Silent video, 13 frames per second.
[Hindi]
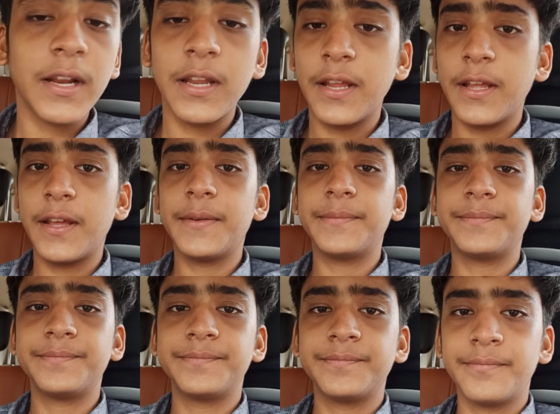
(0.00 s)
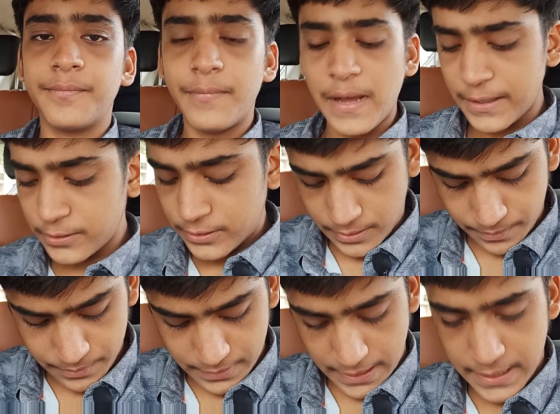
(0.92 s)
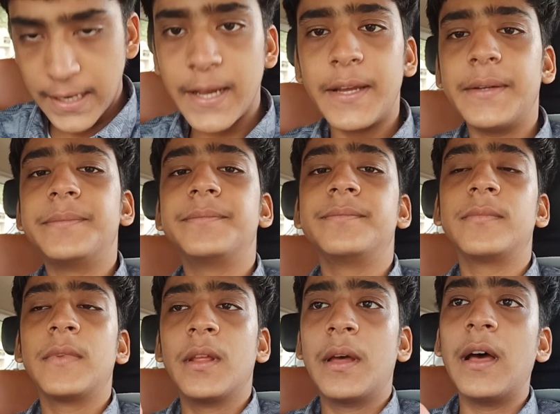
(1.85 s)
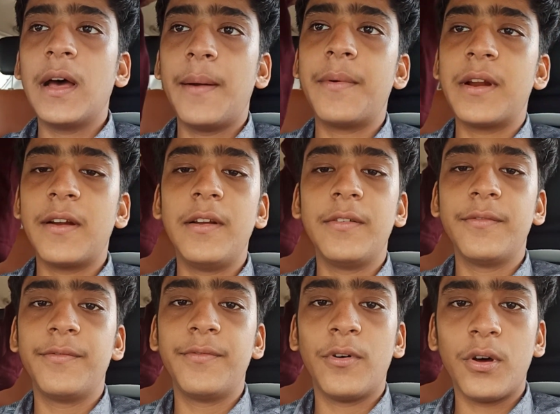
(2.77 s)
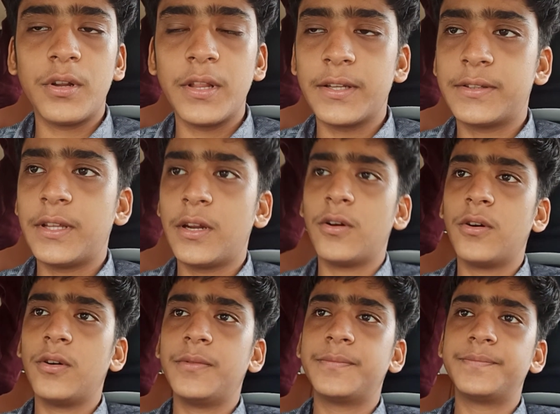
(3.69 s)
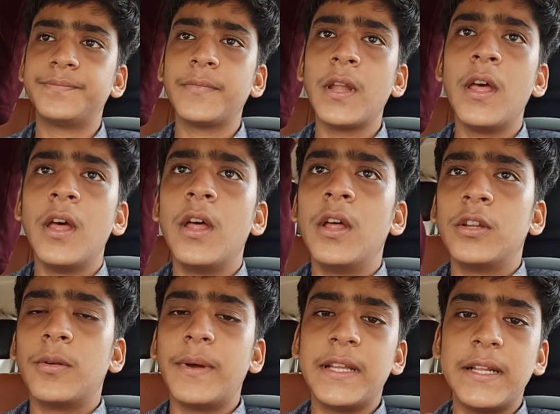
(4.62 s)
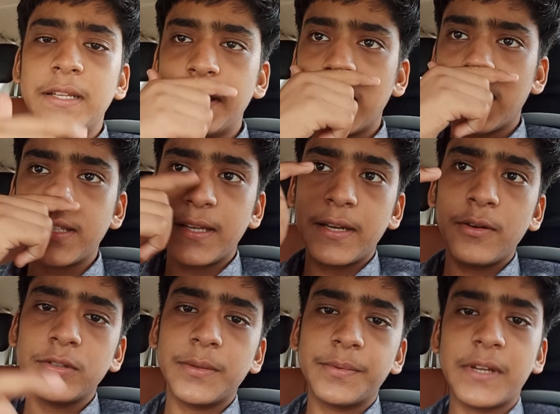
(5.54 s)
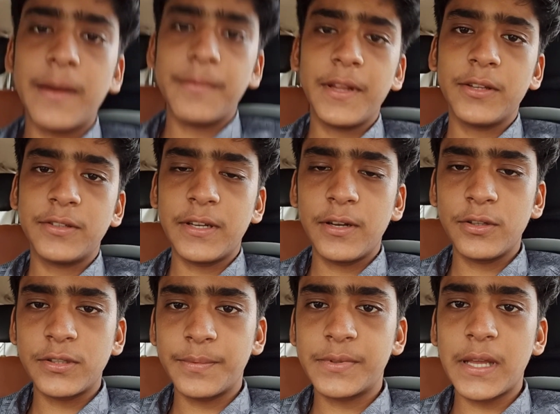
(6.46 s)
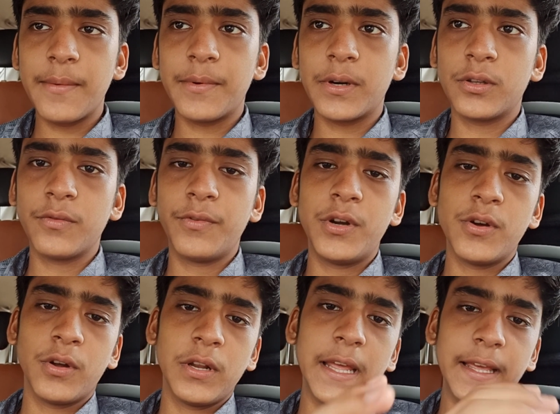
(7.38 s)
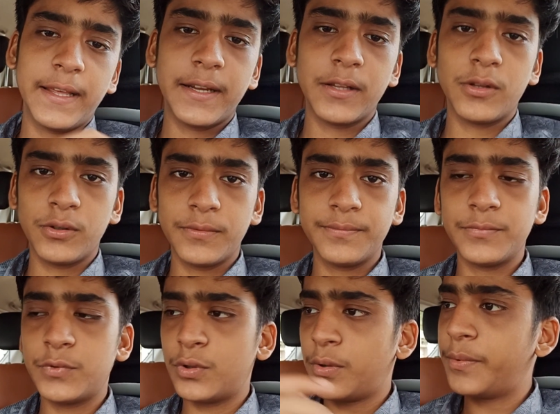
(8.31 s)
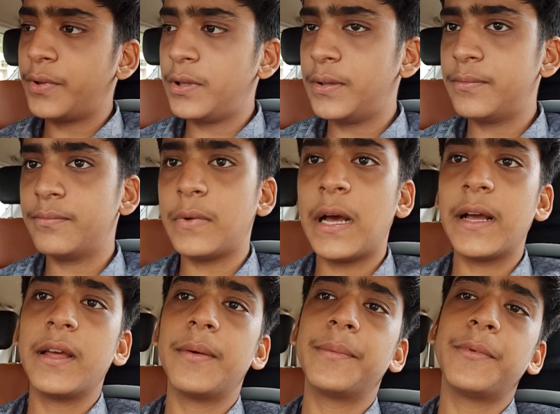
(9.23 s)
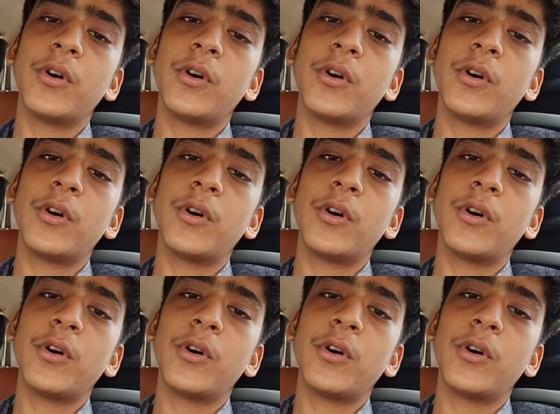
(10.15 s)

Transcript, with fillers: कर लेंगे बाकी तो सब सेट है आप ट्रैवलिंग बहुत देखते रहो तो भाई जल्दी से अगर चैनल को सब्सक्राइब नहीं किया चैनल तो को सब्सक्राइब कर दो वीडियो को लाइक कर दो तो भी आगे हम